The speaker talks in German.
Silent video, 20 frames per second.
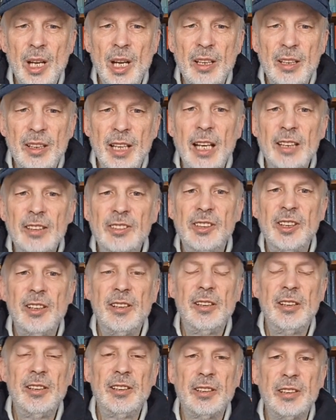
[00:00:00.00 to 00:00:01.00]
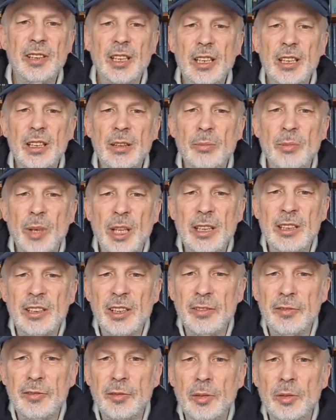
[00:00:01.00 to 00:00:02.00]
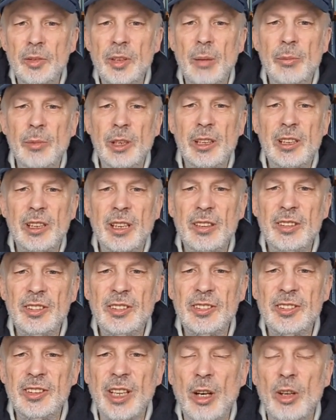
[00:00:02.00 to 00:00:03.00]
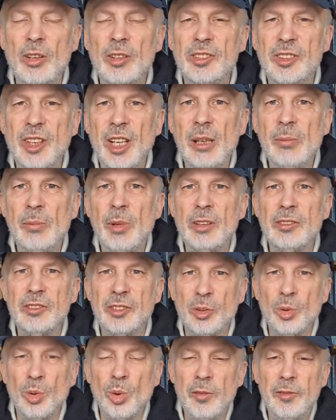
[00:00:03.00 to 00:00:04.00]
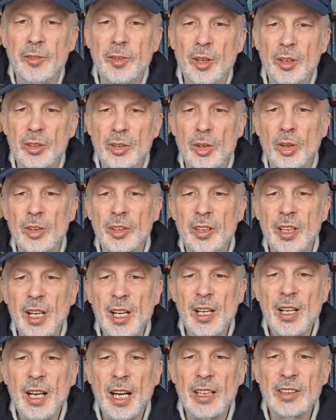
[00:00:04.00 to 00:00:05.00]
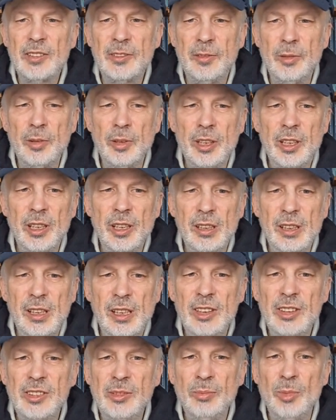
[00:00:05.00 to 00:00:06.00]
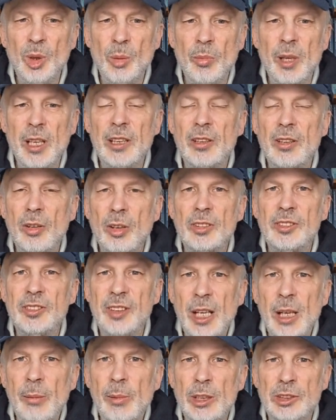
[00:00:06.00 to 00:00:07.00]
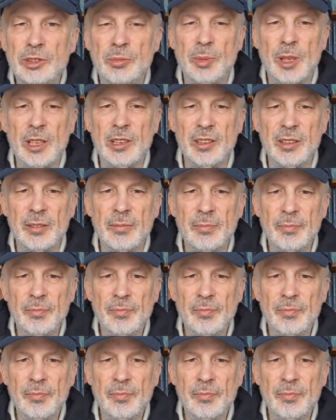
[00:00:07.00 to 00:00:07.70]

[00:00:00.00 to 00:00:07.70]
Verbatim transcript: Tatsächlich reden manche Fundamentalisten auch selber so von Gott, als würde in diesem Moment Gott selber sprechen.